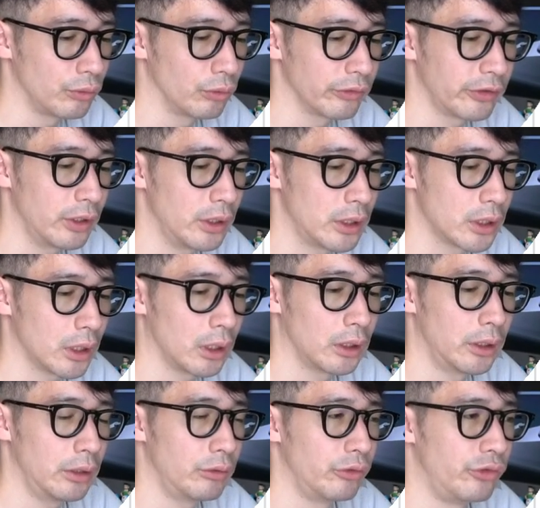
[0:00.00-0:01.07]

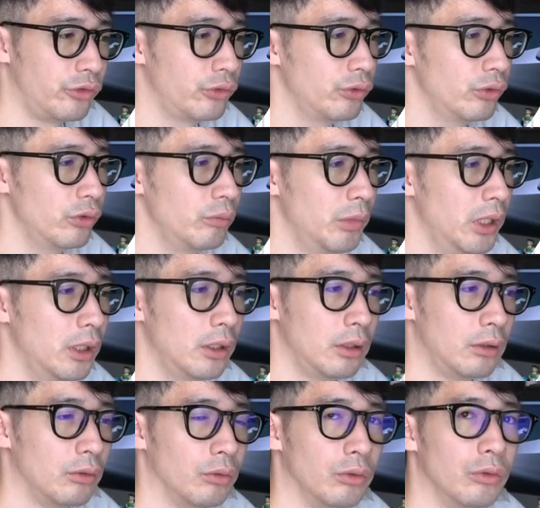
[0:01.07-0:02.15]

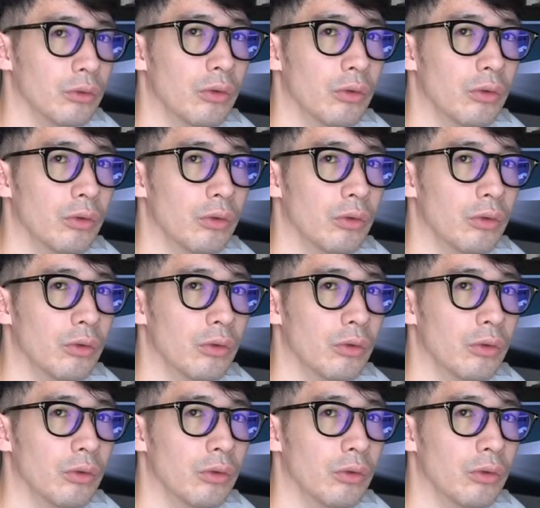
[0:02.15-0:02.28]
45cm×10m